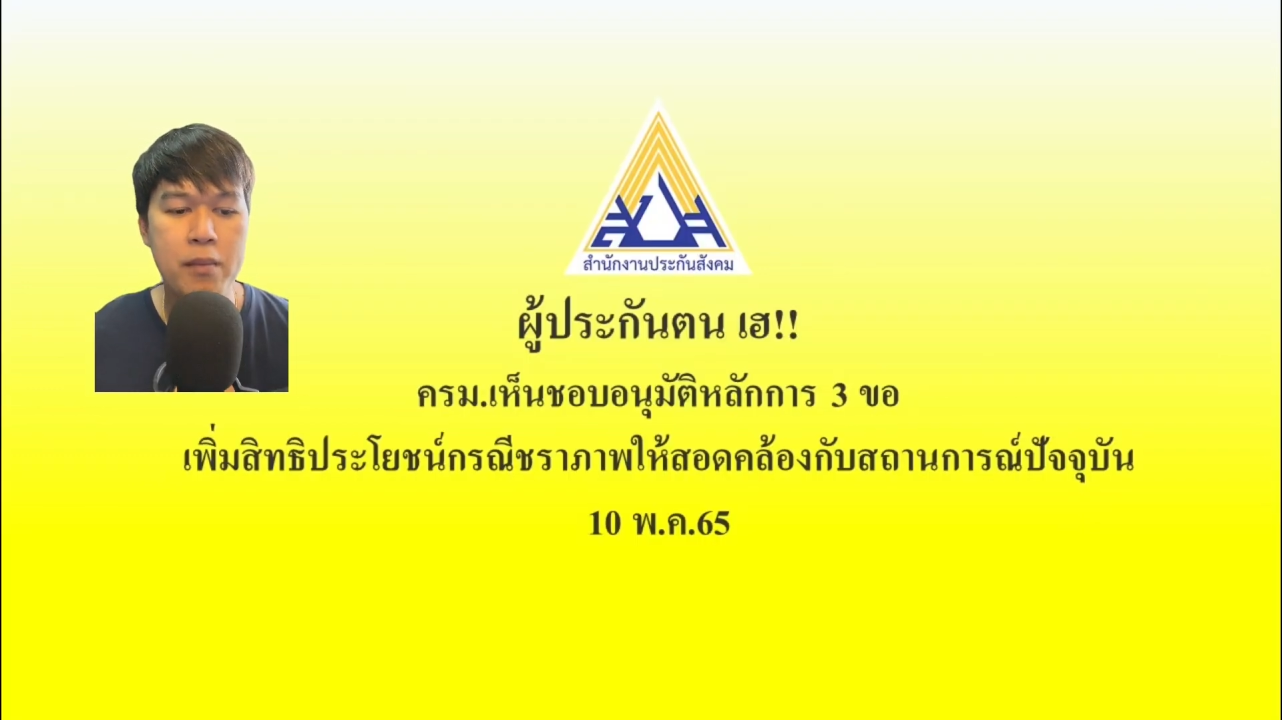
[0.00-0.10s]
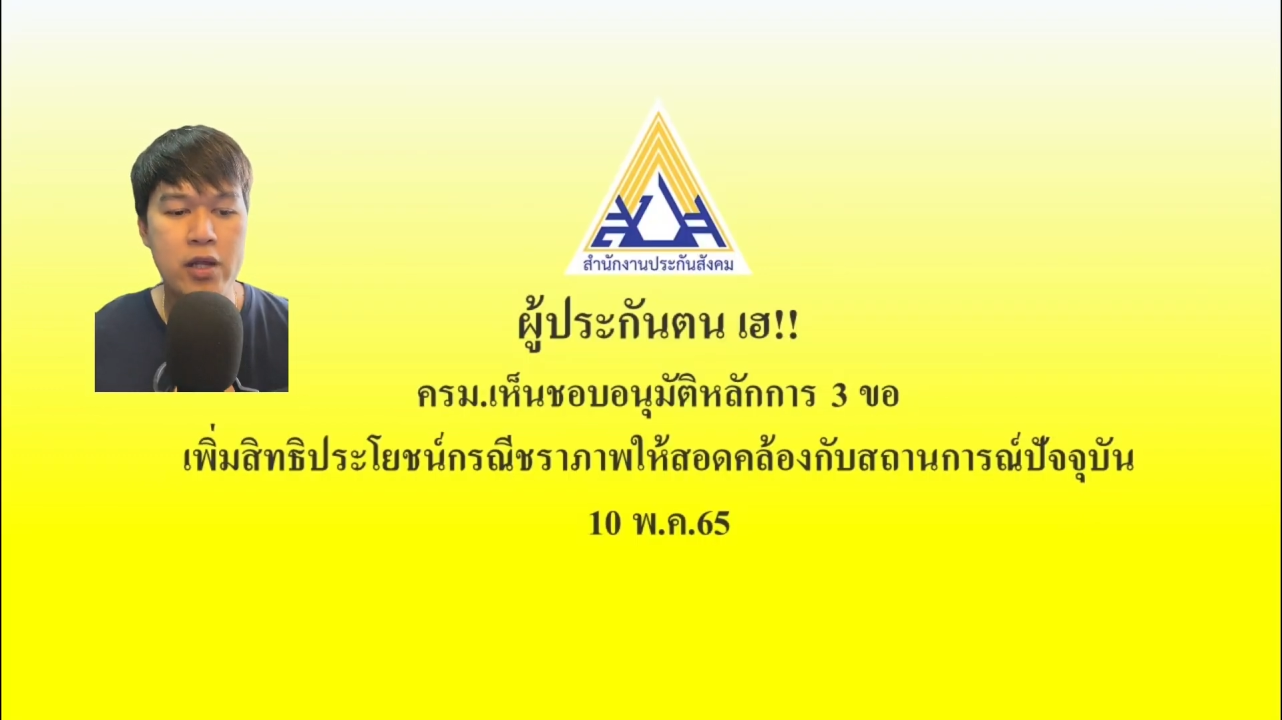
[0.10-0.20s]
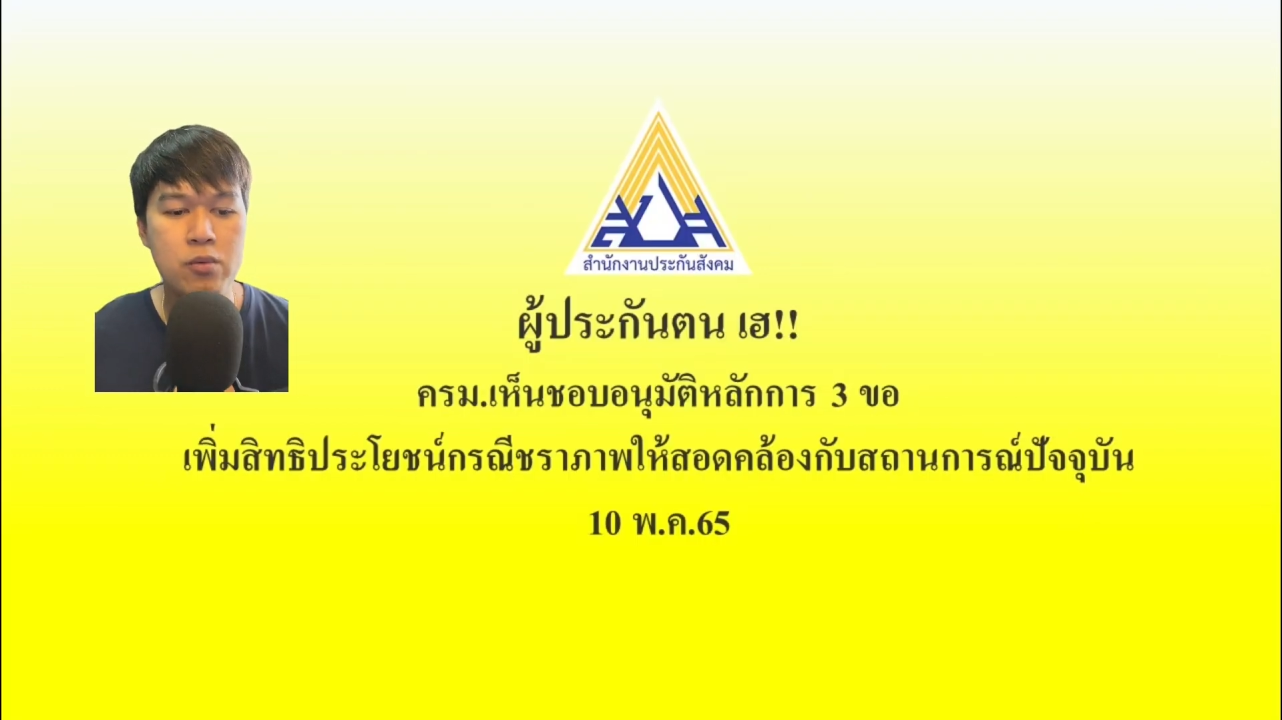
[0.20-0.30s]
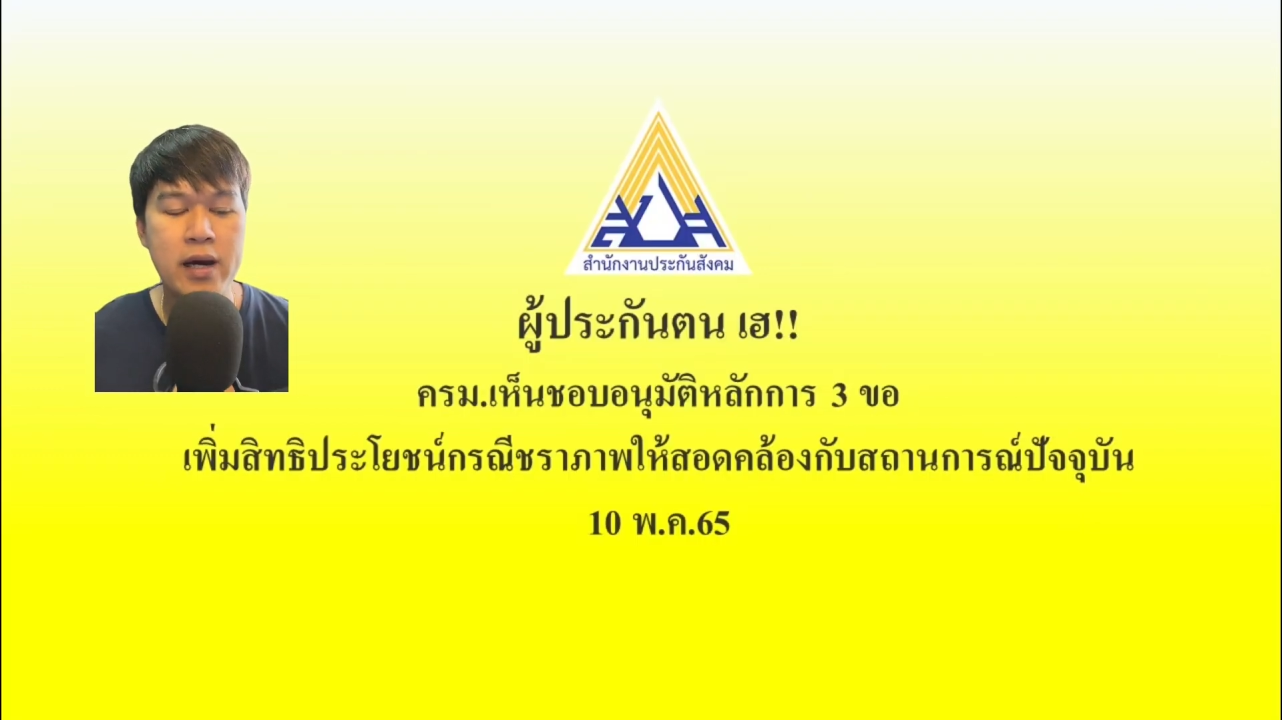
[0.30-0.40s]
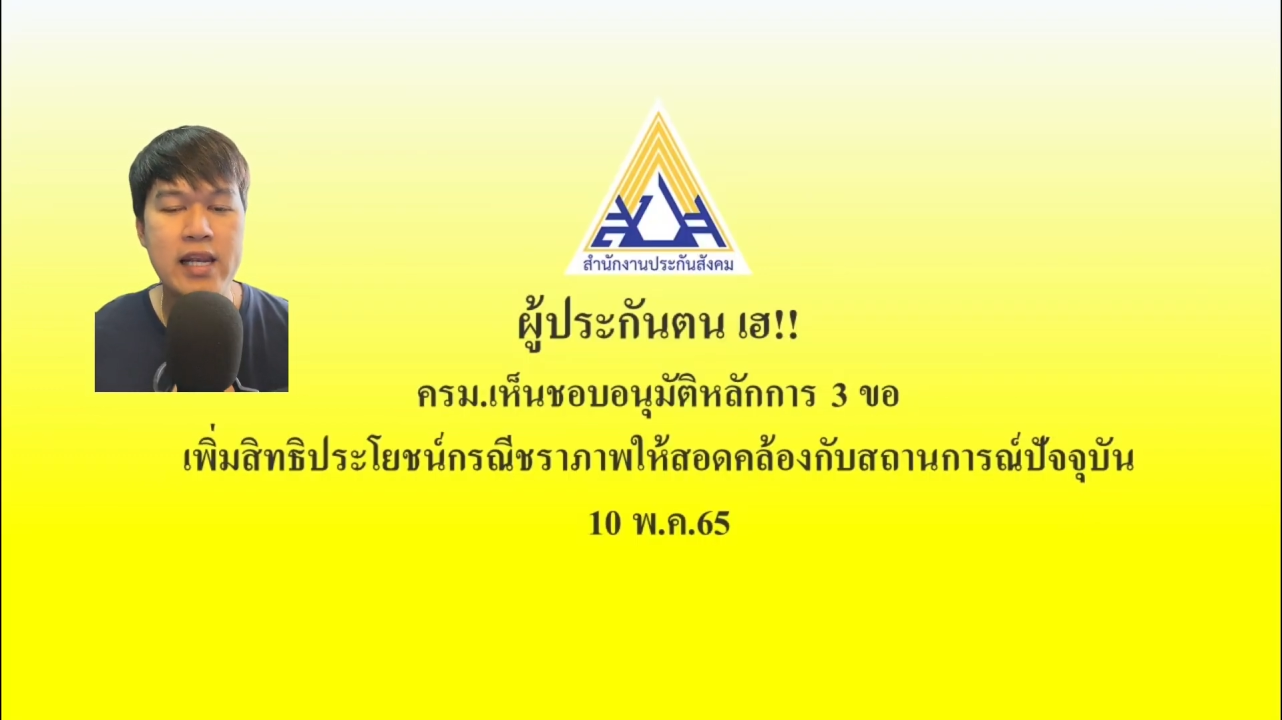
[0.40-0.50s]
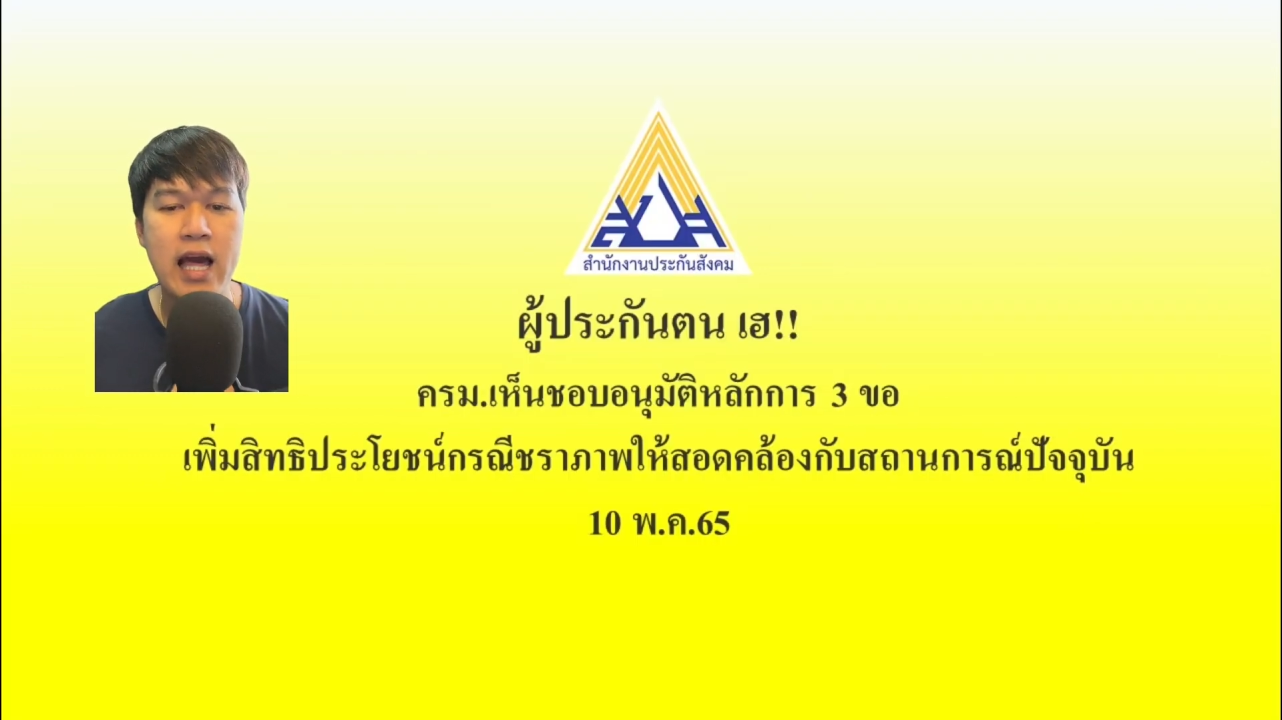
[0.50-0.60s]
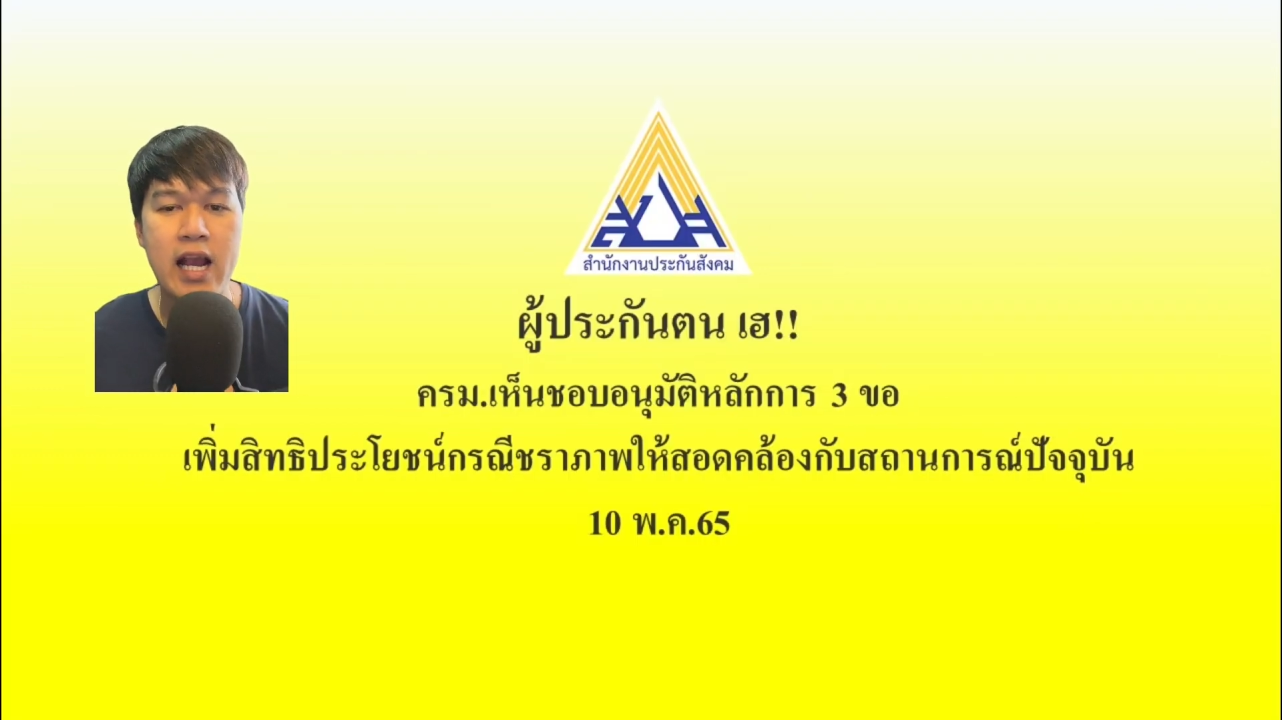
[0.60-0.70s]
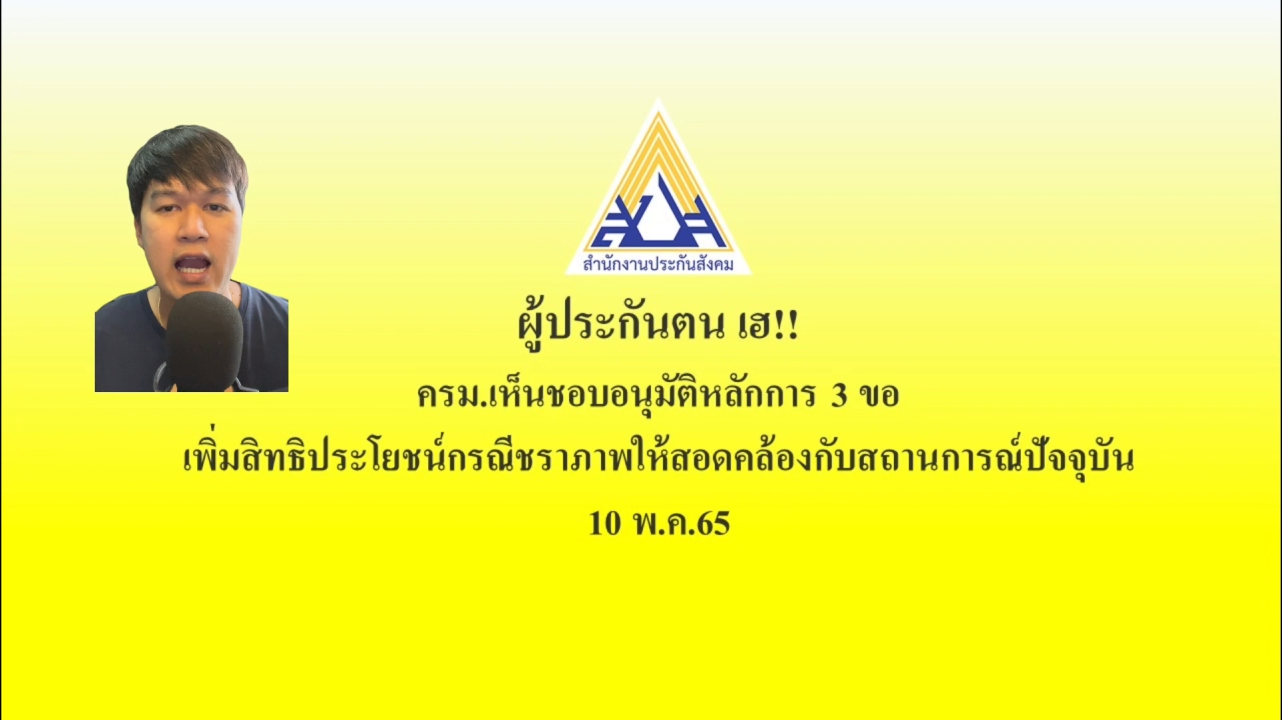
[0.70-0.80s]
อนุมัติหลัก